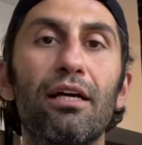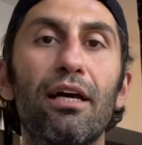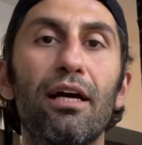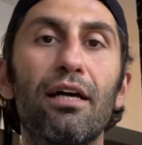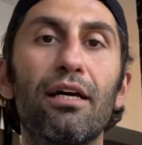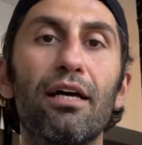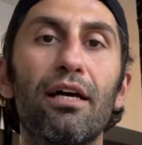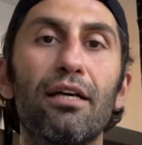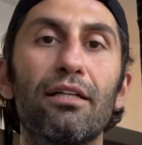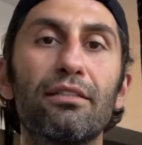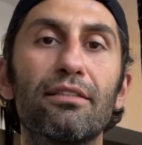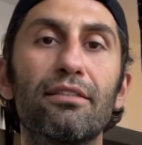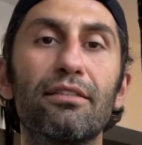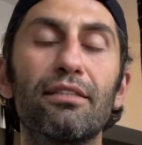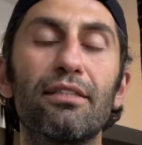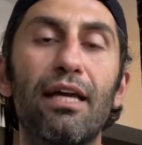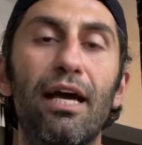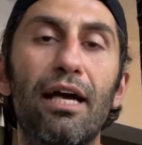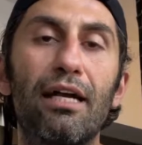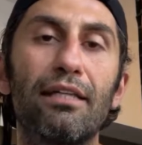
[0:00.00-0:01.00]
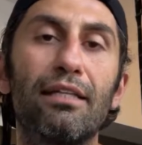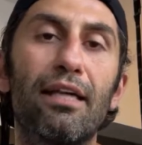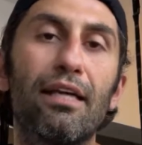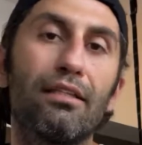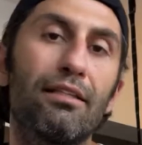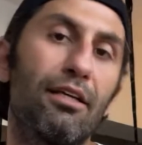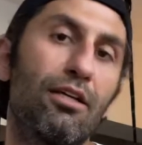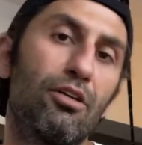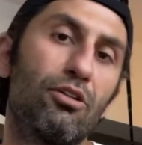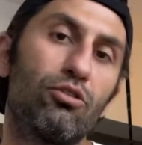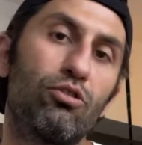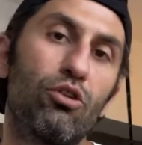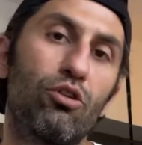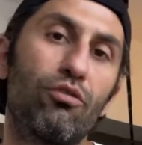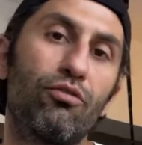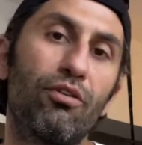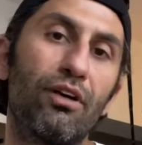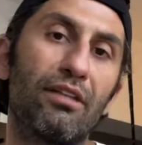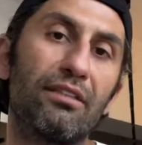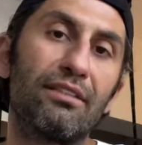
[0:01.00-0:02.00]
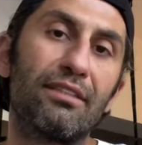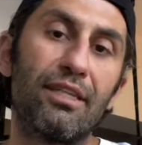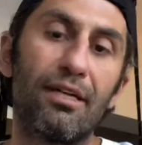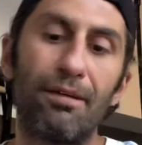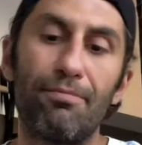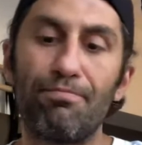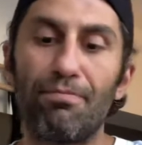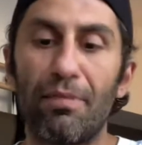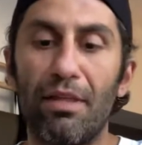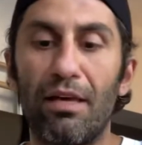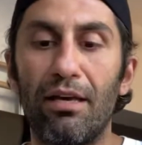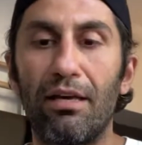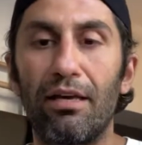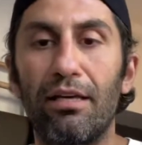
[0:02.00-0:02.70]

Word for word: ayağınızı yerden çok fazla e,